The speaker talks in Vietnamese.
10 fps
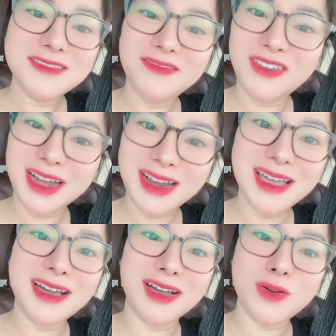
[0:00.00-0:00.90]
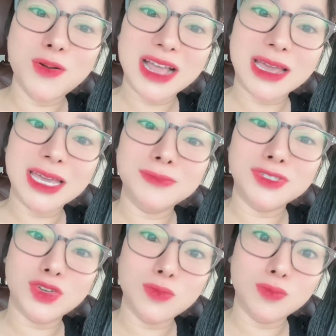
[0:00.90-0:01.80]
vẫn là hoàng kim
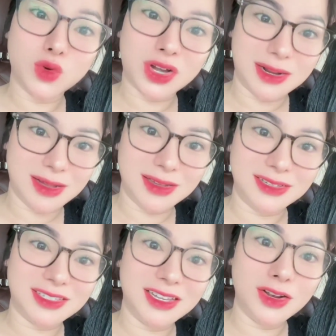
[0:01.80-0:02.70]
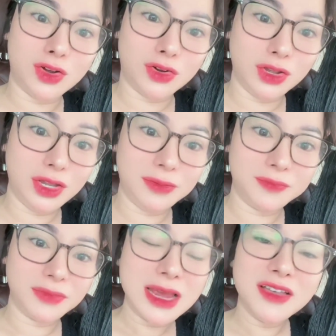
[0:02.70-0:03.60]
dung một lời xin lỗi
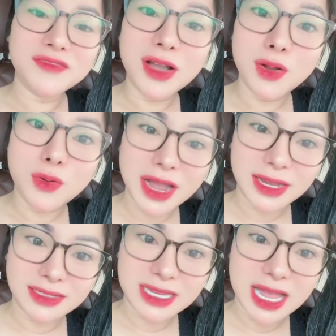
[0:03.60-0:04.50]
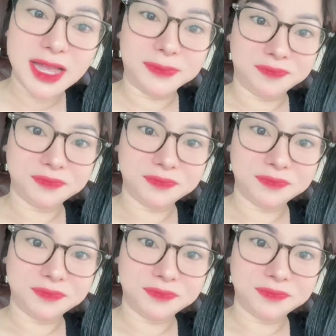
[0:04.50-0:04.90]
và ngoài ra